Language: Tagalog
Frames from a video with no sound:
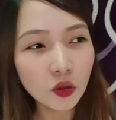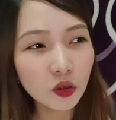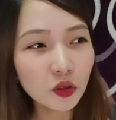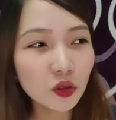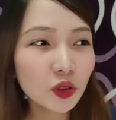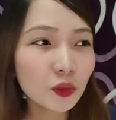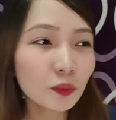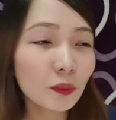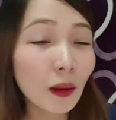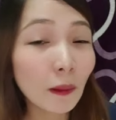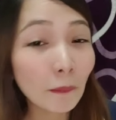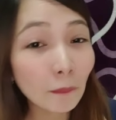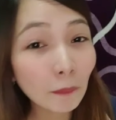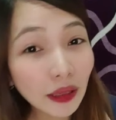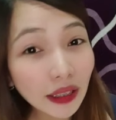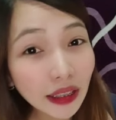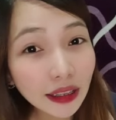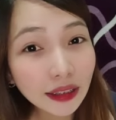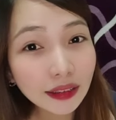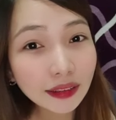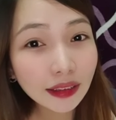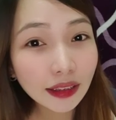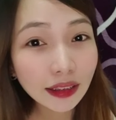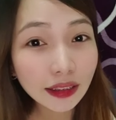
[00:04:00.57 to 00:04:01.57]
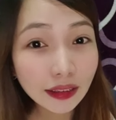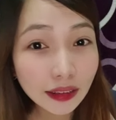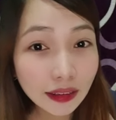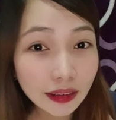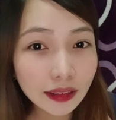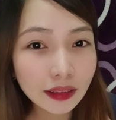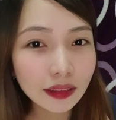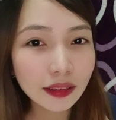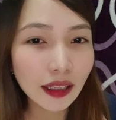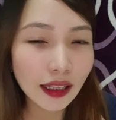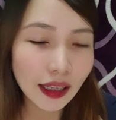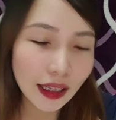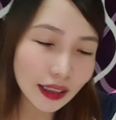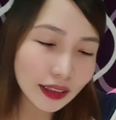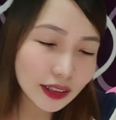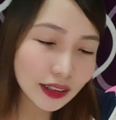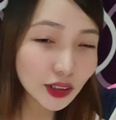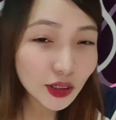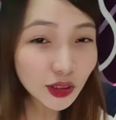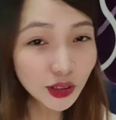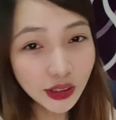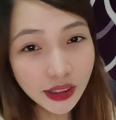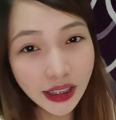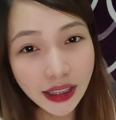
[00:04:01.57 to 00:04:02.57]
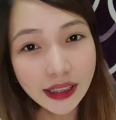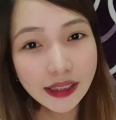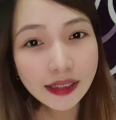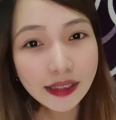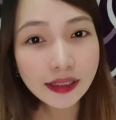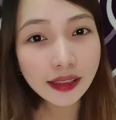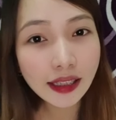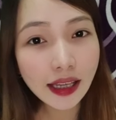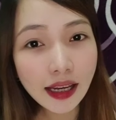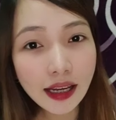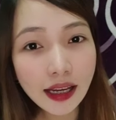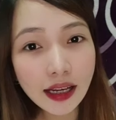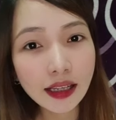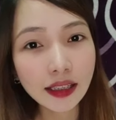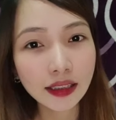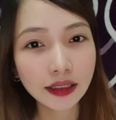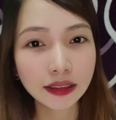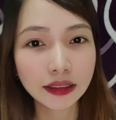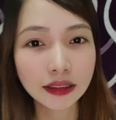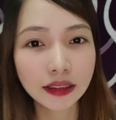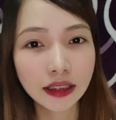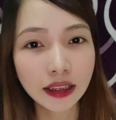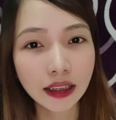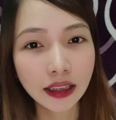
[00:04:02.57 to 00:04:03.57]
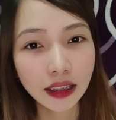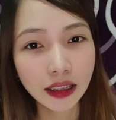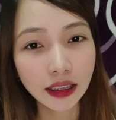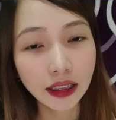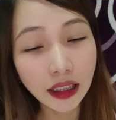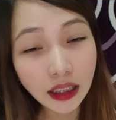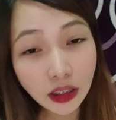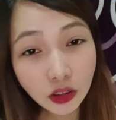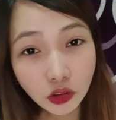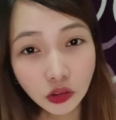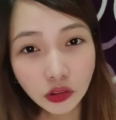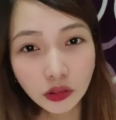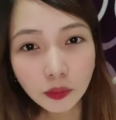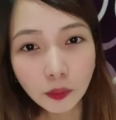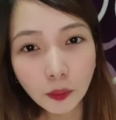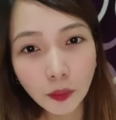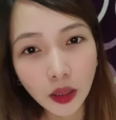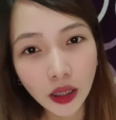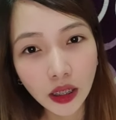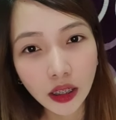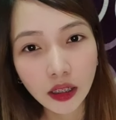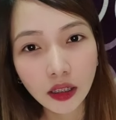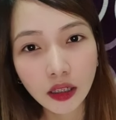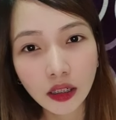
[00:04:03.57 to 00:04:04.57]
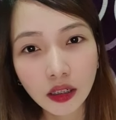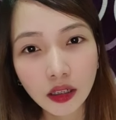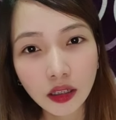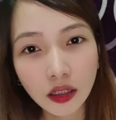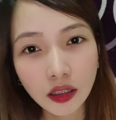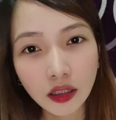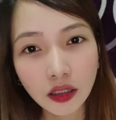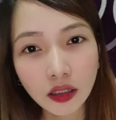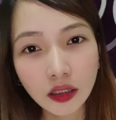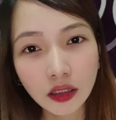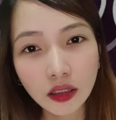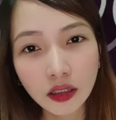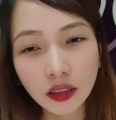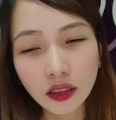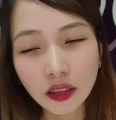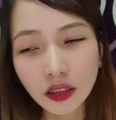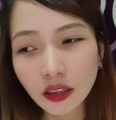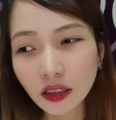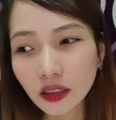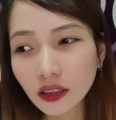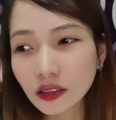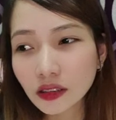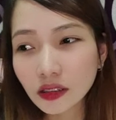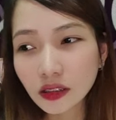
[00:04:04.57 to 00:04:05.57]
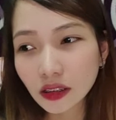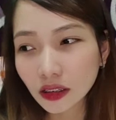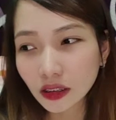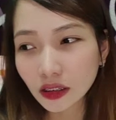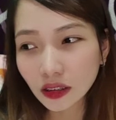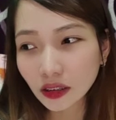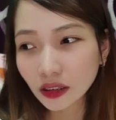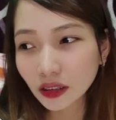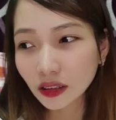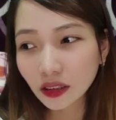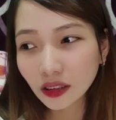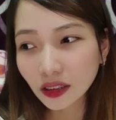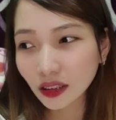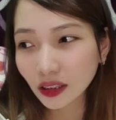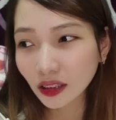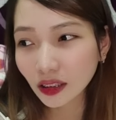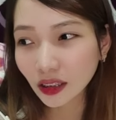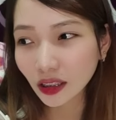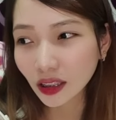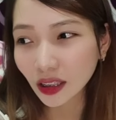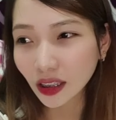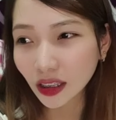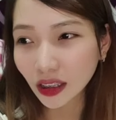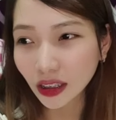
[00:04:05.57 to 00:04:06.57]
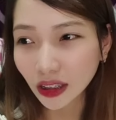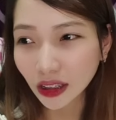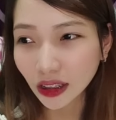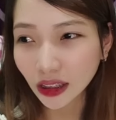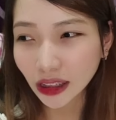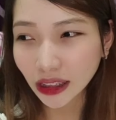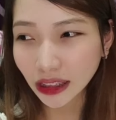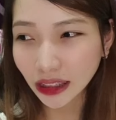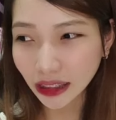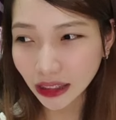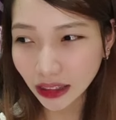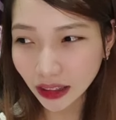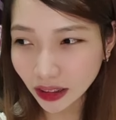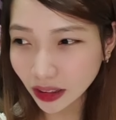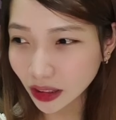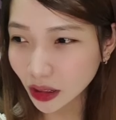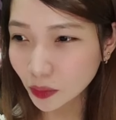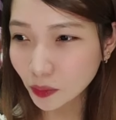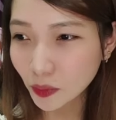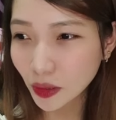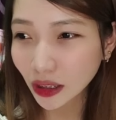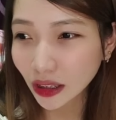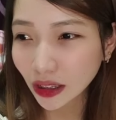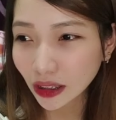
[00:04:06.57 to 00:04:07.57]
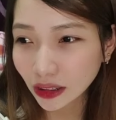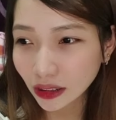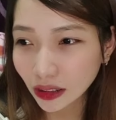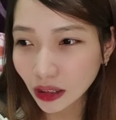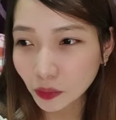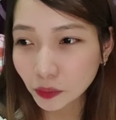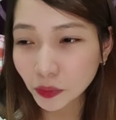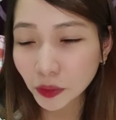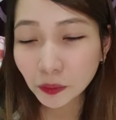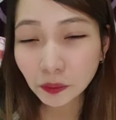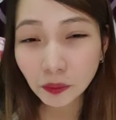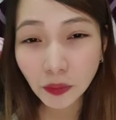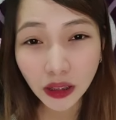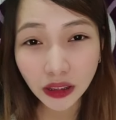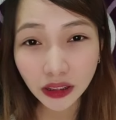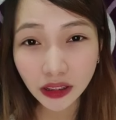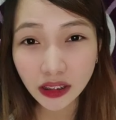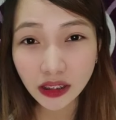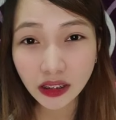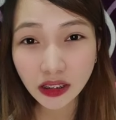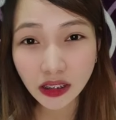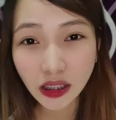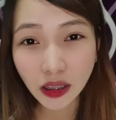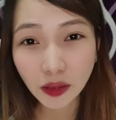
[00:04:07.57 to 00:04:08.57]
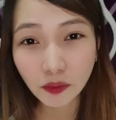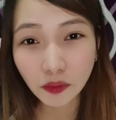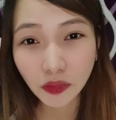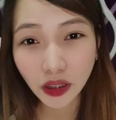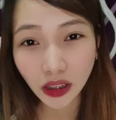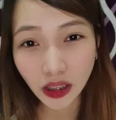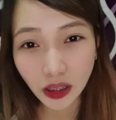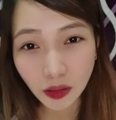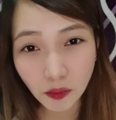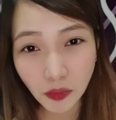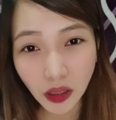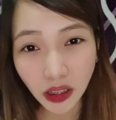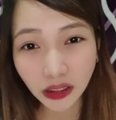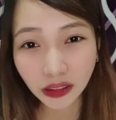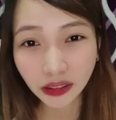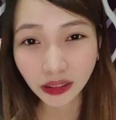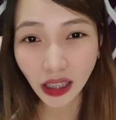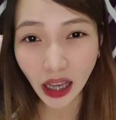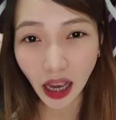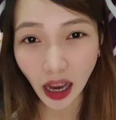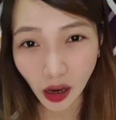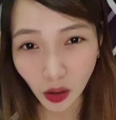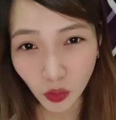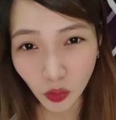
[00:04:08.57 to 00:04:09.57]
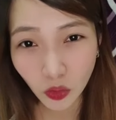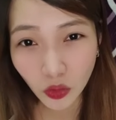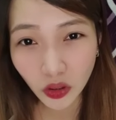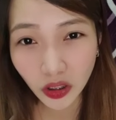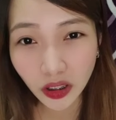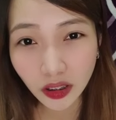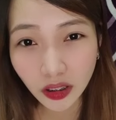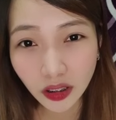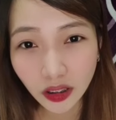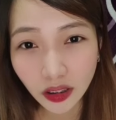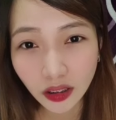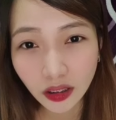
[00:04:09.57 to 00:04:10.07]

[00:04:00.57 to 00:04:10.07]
Uy, papayat ka din, exercise lang. Ganun ba? Kasi, hindi maganda ang body shame ng ibang tao eh.